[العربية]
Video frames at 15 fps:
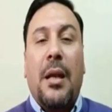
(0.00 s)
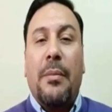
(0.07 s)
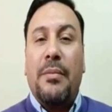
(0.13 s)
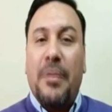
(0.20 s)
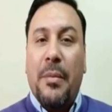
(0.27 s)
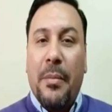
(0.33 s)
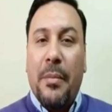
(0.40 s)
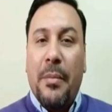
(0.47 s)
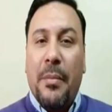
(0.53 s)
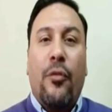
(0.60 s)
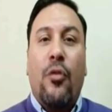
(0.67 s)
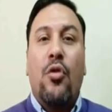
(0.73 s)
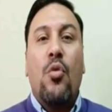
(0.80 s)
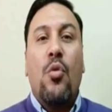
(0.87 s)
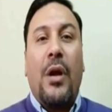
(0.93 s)
طلبت منها
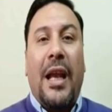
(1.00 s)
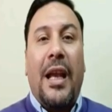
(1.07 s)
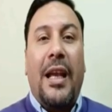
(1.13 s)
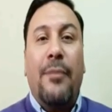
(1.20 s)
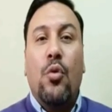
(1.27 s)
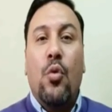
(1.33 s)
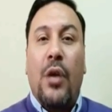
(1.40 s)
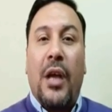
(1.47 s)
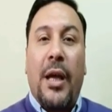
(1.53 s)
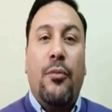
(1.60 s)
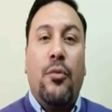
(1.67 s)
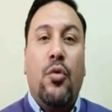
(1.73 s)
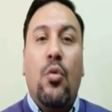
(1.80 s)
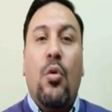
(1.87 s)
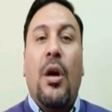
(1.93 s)
تليفونه وكلمته
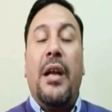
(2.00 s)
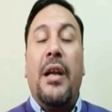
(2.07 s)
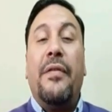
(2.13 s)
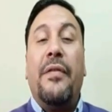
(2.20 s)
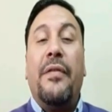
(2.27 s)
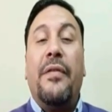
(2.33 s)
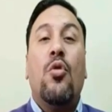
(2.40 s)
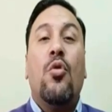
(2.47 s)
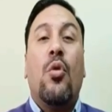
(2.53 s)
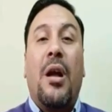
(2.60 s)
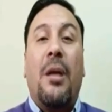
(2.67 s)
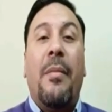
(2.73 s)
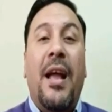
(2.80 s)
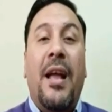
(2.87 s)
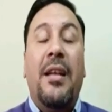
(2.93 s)
وجبته وعرفت منه
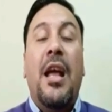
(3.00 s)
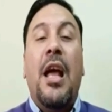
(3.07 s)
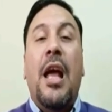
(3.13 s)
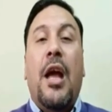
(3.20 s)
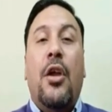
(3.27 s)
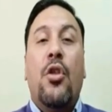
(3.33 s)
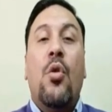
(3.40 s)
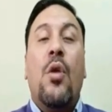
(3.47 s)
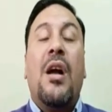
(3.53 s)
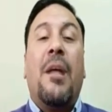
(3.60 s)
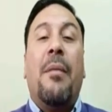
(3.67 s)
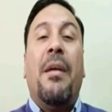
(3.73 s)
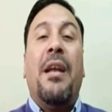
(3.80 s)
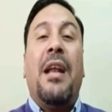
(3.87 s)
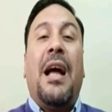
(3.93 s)
كمان ان هو
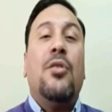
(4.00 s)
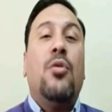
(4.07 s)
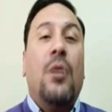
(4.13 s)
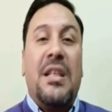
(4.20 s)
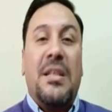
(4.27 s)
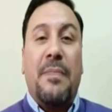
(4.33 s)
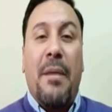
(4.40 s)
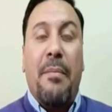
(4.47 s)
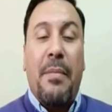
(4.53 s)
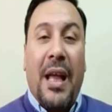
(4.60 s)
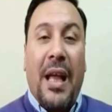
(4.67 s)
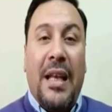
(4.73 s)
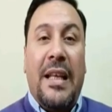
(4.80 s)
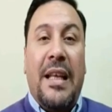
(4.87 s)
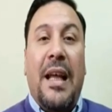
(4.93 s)
كمان عنده اسباب
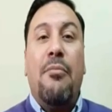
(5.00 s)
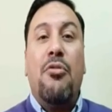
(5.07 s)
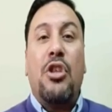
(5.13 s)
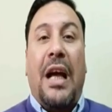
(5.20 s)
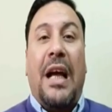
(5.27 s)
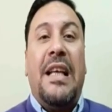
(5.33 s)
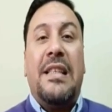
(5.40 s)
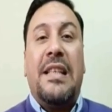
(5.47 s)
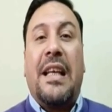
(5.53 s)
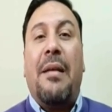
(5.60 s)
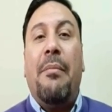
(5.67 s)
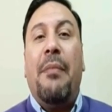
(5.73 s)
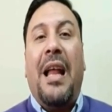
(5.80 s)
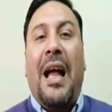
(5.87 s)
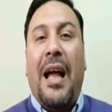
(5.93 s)
مخلياه مش عايز
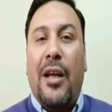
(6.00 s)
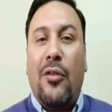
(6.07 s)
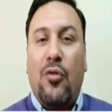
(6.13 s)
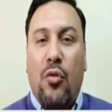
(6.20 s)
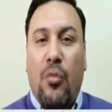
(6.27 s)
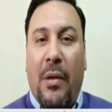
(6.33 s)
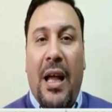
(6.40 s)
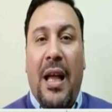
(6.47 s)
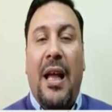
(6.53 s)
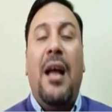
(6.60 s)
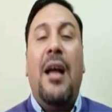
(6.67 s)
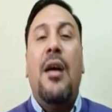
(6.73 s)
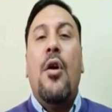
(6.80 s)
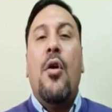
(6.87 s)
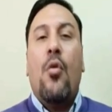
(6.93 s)
يكمل حياته
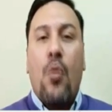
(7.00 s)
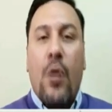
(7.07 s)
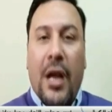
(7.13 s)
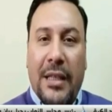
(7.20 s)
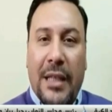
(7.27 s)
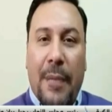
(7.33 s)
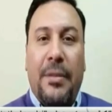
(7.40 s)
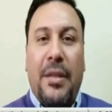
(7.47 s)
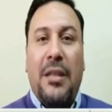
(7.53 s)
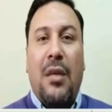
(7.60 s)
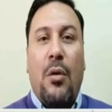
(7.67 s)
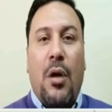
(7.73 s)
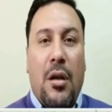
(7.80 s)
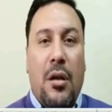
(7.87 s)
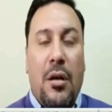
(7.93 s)
معاها وكتبت
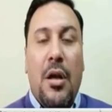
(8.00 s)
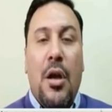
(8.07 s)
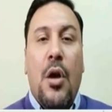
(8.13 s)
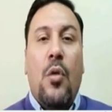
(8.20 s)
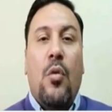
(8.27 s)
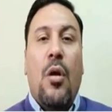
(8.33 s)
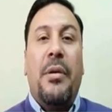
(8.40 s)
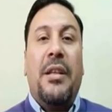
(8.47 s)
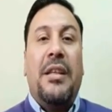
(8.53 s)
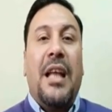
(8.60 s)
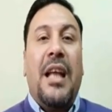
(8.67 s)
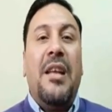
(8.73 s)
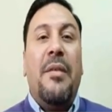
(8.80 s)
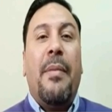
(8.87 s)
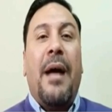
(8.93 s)
ده وراه
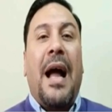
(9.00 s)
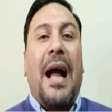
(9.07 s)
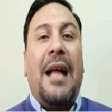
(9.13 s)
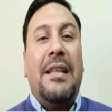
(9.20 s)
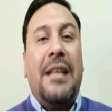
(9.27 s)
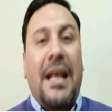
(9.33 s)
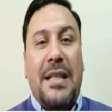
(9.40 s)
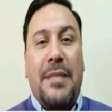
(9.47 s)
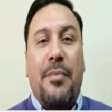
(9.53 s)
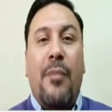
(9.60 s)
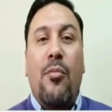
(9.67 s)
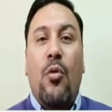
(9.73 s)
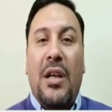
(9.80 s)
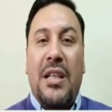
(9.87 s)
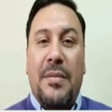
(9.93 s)
وبالتالي بقى عندي
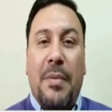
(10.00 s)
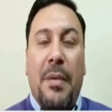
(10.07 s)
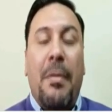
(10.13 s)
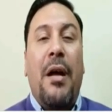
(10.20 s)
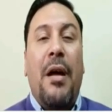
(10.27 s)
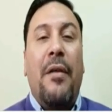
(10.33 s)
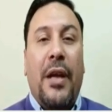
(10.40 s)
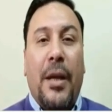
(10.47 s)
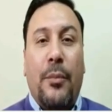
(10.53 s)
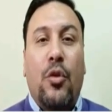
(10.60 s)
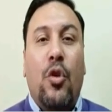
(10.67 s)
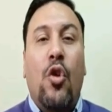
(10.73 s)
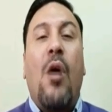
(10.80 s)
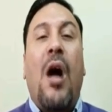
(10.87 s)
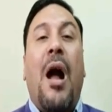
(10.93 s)
اسبابه واسبابها
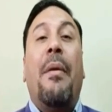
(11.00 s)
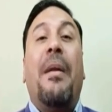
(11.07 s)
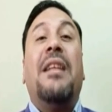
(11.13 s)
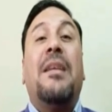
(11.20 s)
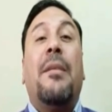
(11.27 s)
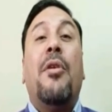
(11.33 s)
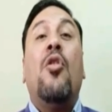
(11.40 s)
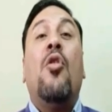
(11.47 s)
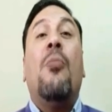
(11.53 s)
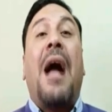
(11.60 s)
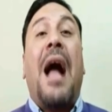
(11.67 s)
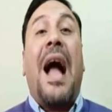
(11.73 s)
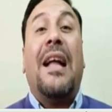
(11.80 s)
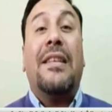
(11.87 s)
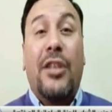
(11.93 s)
فجبتهم وعملت بينهم
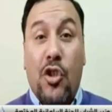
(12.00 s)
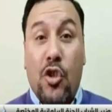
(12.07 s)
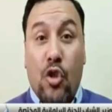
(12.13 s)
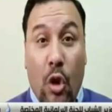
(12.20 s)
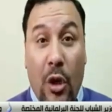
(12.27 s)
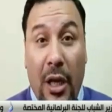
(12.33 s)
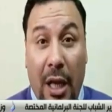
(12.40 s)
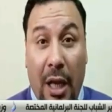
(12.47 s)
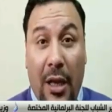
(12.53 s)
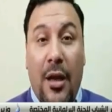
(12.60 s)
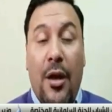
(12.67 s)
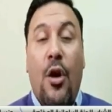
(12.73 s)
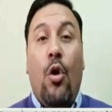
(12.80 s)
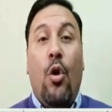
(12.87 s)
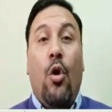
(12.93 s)
قعده صلح
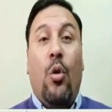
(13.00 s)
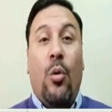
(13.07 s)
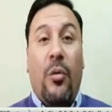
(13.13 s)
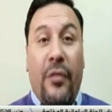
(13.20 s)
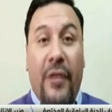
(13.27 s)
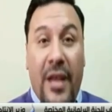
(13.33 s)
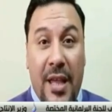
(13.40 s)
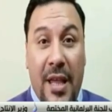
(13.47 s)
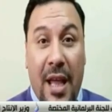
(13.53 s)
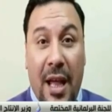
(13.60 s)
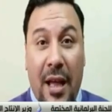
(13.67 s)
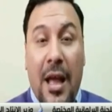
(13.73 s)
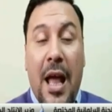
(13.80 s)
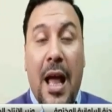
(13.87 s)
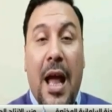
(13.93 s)

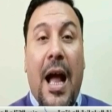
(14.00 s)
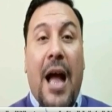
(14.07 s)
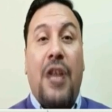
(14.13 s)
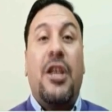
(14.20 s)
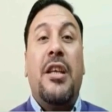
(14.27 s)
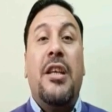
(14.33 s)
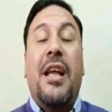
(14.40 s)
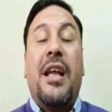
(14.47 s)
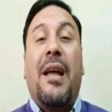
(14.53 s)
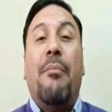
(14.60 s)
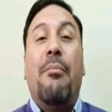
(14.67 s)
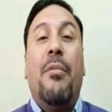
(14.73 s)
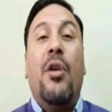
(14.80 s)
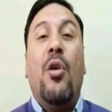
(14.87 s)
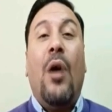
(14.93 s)
عرفيه عشان
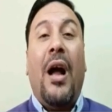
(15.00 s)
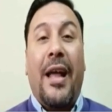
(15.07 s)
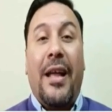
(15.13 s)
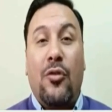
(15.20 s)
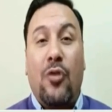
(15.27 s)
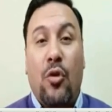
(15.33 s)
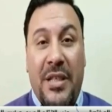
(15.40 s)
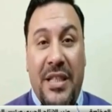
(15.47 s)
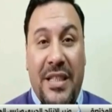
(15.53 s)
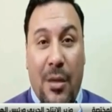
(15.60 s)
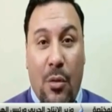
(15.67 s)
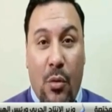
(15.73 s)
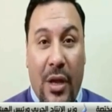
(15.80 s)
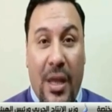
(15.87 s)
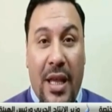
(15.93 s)
يكملوا حياتهم
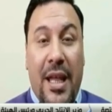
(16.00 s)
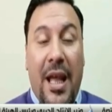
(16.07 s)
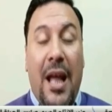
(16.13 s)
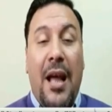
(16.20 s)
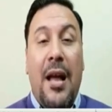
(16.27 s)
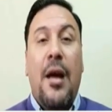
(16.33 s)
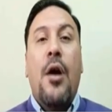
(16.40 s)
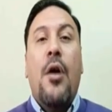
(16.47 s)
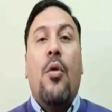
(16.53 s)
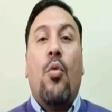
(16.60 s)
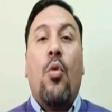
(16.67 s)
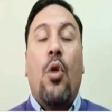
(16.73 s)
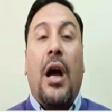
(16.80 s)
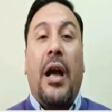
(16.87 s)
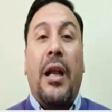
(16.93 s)
الزوجيه
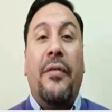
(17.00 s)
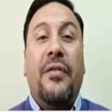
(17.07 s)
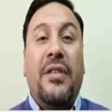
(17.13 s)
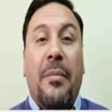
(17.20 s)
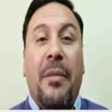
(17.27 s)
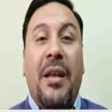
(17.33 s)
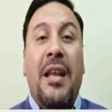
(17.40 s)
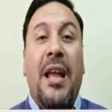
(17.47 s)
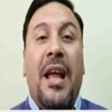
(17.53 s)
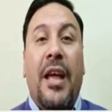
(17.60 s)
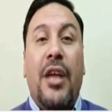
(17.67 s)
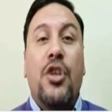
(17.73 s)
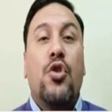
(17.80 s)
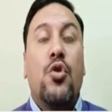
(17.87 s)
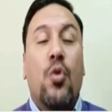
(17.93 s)
وعرفت منها
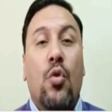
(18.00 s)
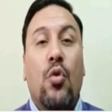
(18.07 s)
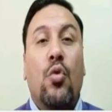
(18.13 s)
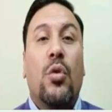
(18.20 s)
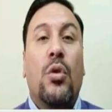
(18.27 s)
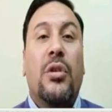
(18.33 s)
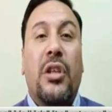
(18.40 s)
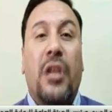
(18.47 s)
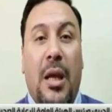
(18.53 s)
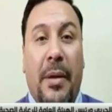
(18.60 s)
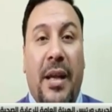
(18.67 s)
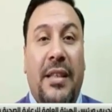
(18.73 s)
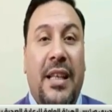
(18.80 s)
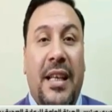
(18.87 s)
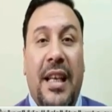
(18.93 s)
ايه الشروط والطلبات